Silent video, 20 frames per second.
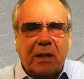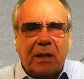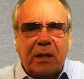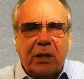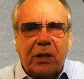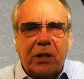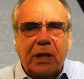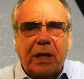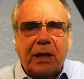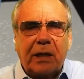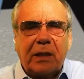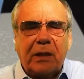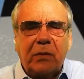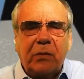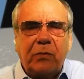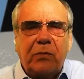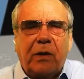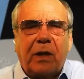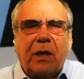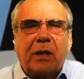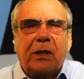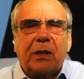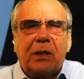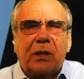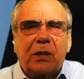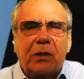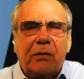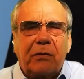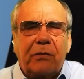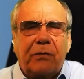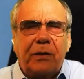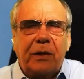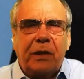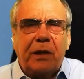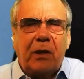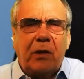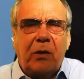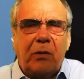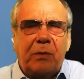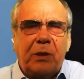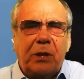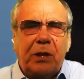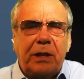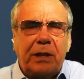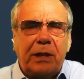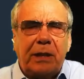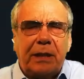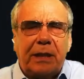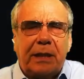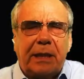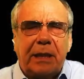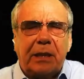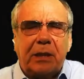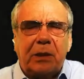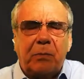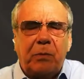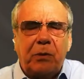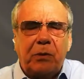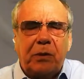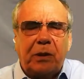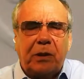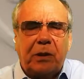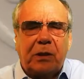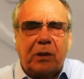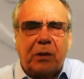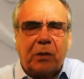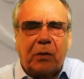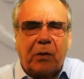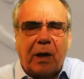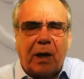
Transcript: Chaque ouvrage fait l'objet d'expositions